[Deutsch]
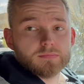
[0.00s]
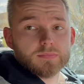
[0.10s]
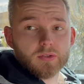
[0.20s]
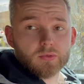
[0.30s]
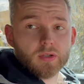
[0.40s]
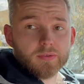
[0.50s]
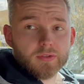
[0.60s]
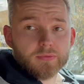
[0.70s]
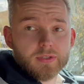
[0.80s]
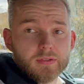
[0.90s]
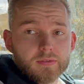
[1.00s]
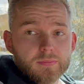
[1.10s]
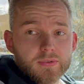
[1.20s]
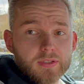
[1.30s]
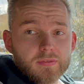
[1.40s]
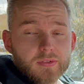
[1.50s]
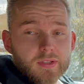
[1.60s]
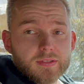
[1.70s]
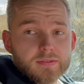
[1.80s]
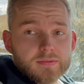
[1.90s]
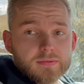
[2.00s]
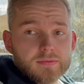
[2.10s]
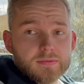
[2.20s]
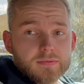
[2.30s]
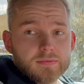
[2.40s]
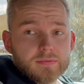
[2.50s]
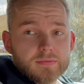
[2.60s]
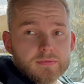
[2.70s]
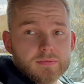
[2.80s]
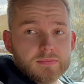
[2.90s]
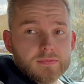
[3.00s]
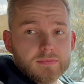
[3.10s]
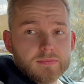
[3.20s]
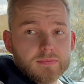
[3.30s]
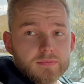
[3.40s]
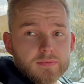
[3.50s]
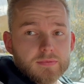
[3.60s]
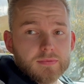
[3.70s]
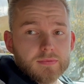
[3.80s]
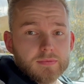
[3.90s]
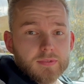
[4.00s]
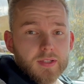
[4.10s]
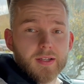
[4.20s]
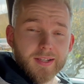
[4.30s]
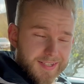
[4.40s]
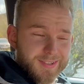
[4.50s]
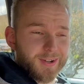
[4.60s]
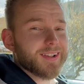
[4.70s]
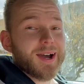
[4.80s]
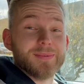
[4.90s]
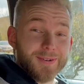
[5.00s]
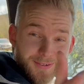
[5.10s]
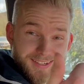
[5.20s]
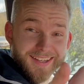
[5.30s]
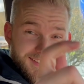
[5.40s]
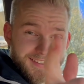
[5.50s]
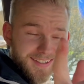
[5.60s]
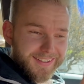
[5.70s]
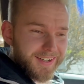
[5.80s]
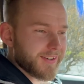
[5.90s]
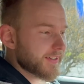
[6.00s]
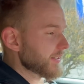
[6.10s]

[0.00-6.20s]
Hast du noch was? Fällt, fällt dir was ein? Nö, aber lass doch ein Abo da. Lass doch ein Abo und ein Like da, genau.